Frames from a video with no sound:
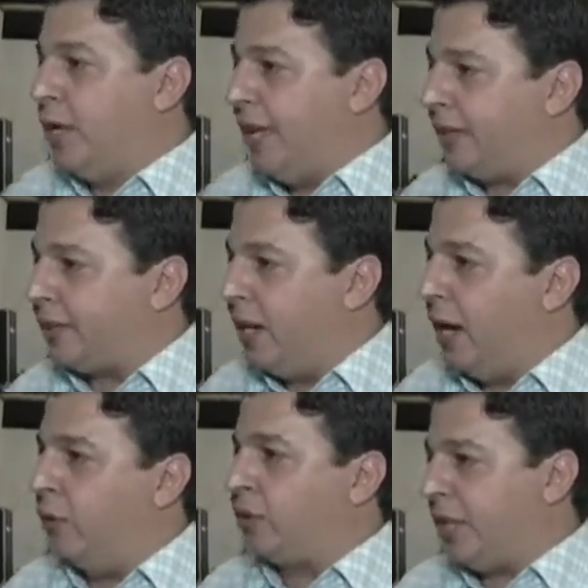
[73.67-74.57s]
E esse
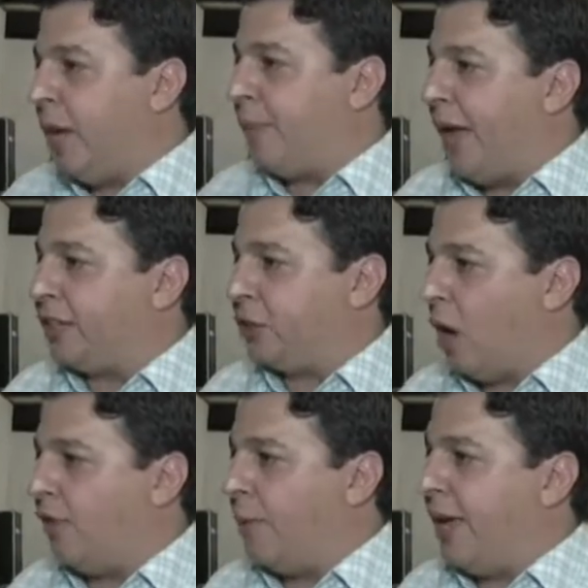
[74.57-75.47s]
ano se repete
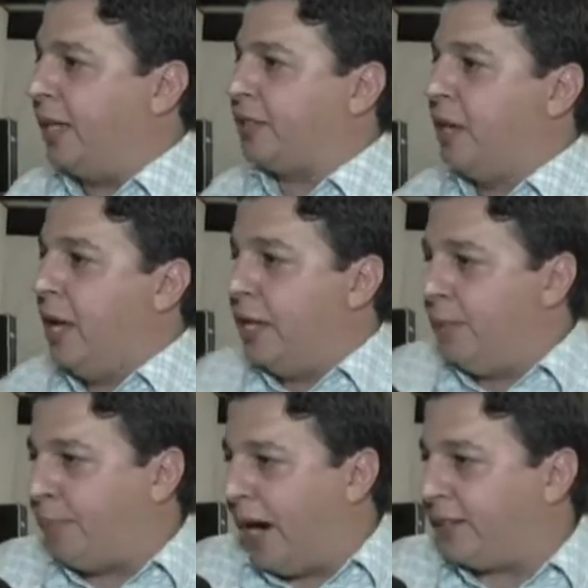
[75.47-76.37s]
novamente
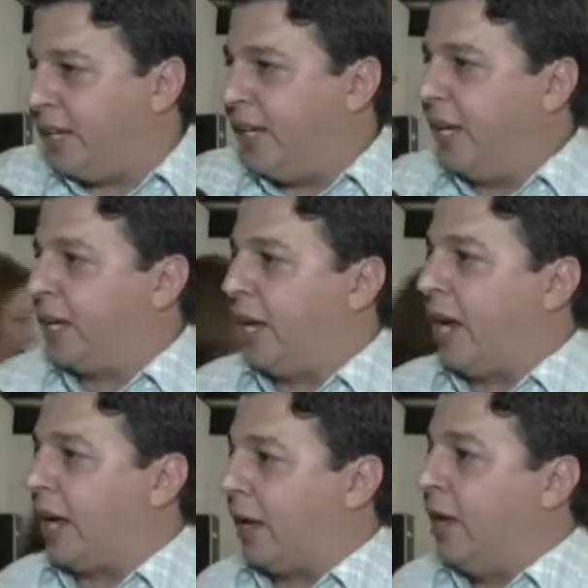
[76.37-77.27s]
em parceria aqui
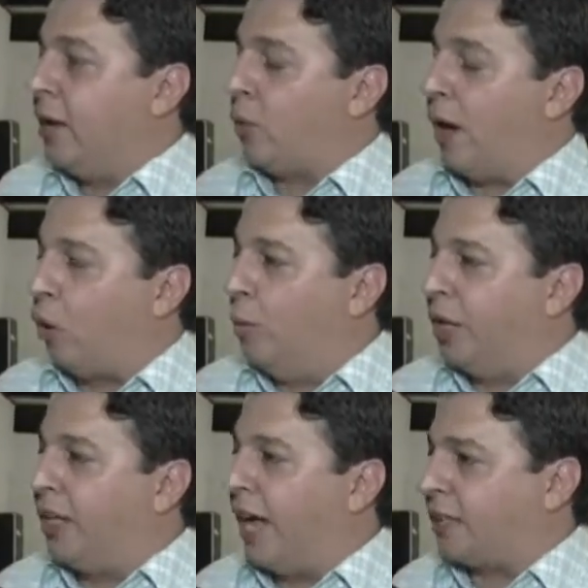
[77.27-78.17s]
com a, com a
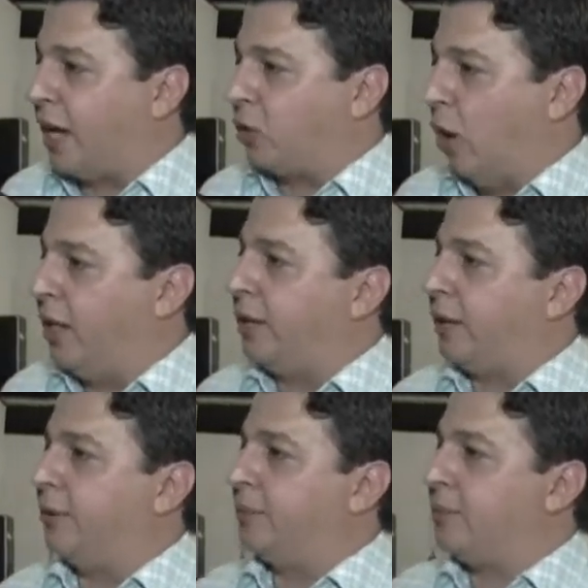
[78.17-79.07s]
comunidade católica.
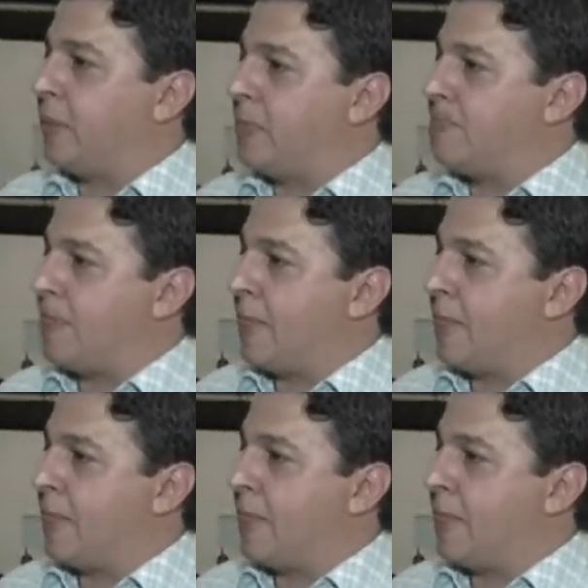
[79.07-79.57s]
O teu